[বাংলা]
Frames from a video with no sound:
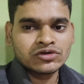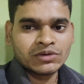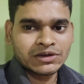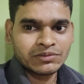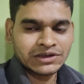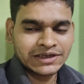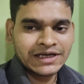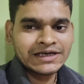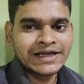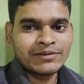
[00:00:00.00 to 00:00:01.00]
তোমার
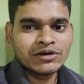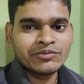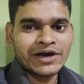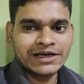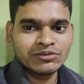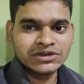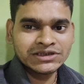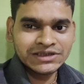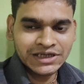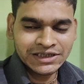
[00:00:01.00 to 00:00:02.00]
রেড এবং ফায়ারের মধ্যে
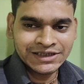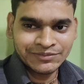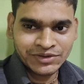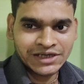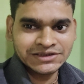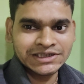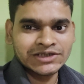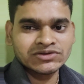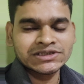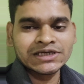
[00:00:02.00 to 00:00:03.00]
যেটা ডিফারেন্স
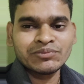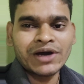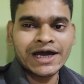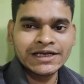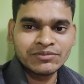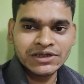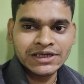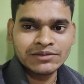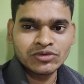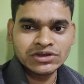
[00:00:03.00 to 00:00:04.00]
সেটা হচ্ছে কি ফায়ার
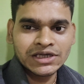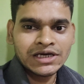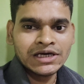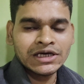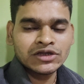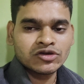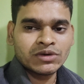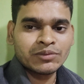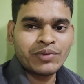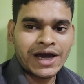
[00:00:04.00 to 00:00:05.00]
ব্রিকের মধ্যে
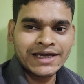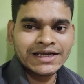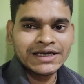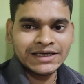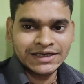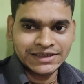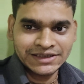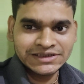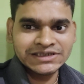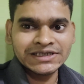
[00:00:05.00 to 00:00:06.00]
তোমার ফায়ার
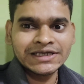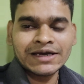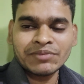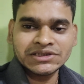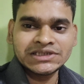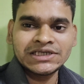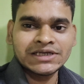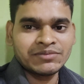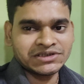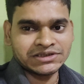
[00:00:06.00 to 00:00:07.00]
রেজিস্টিং
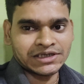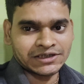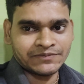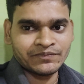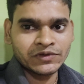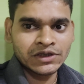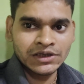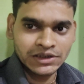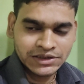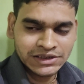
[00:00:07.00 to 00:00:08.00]
ক্যাপাসিটিটা বেশি থাকে
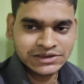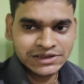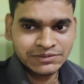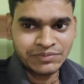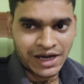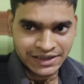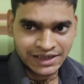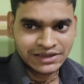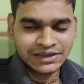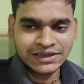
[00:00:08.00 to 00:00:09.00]
ঠিক আছে কি
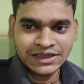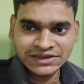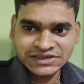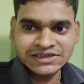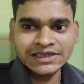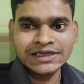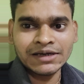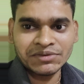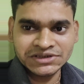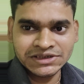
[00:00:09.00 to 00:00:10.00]
ফায়ার রেজিস্টিং
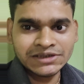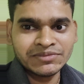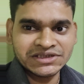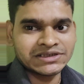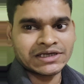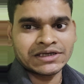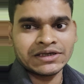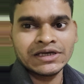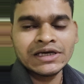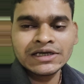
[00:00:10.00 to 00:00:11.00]
ক্যাপাসিটি বেশি থাকে
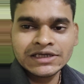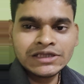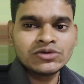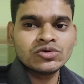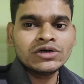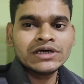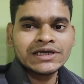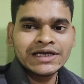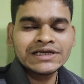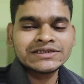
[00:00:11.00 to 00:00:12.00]
কিন্তু
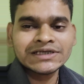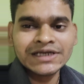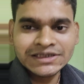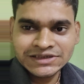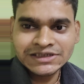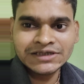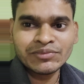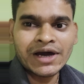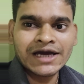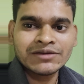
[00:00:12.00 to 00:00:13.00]
এর যে ডেন্সিটি
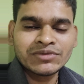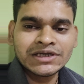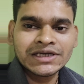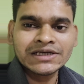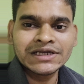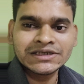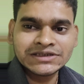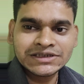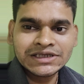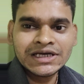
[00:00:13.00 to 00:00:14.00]
ফায়ার ব্রিকের
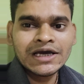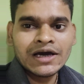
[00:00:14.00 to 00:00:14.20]
ডেন্সিটি